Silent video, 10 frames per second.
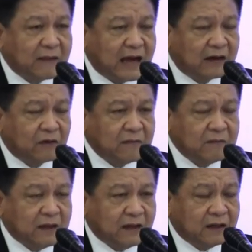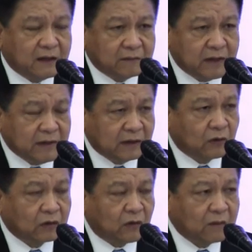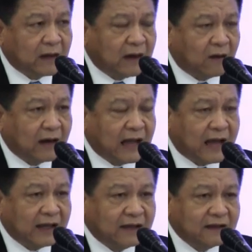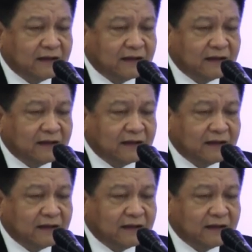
มาโดยไม่มีตัวตนมาออนไลน์